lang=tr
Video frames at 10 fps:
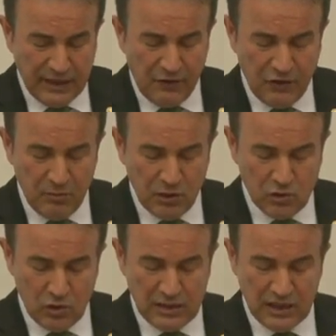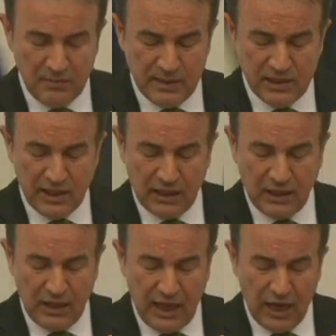devremlik sözleşmesi
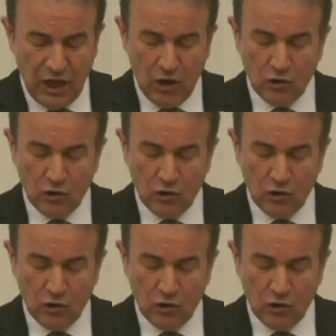şeklinde